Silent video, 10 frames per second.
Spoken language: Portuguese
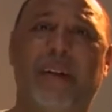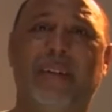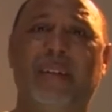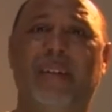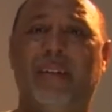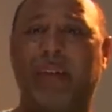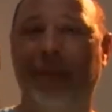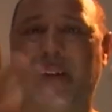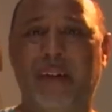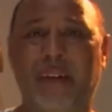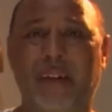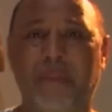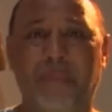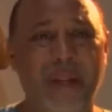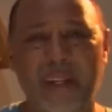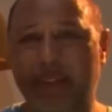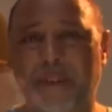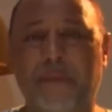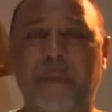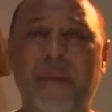é, é, é, brigas em
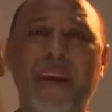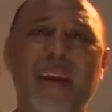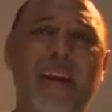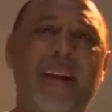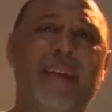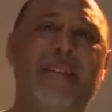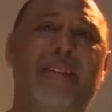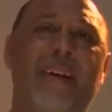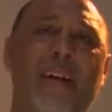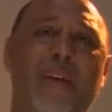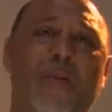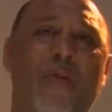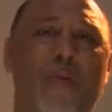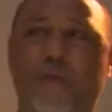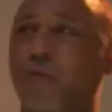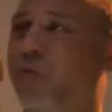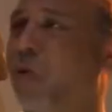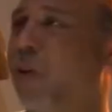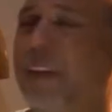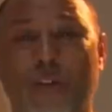famílias,
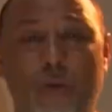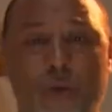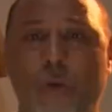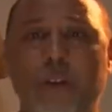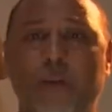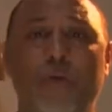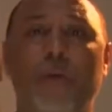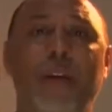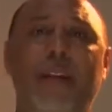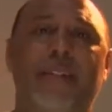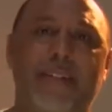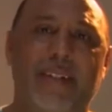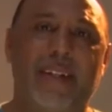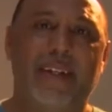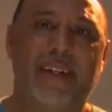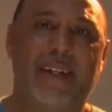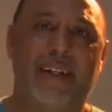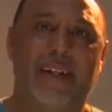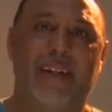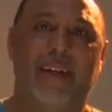confusões, só coisas ruins.
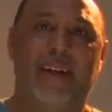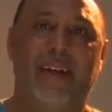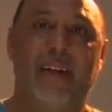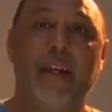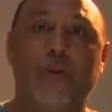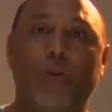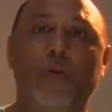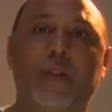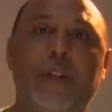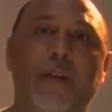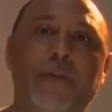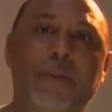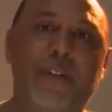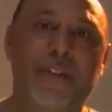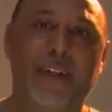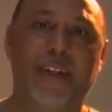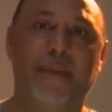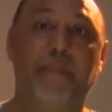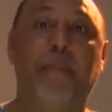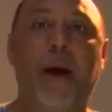E a solução disso aí
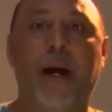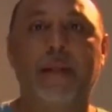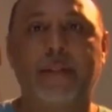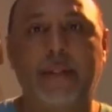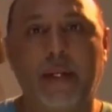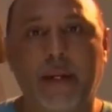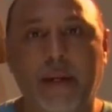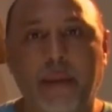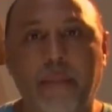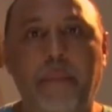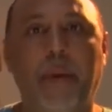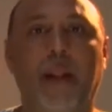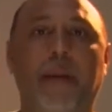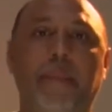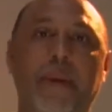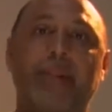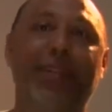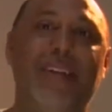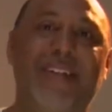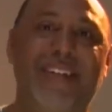passa pela
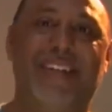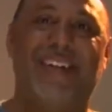pesquisa.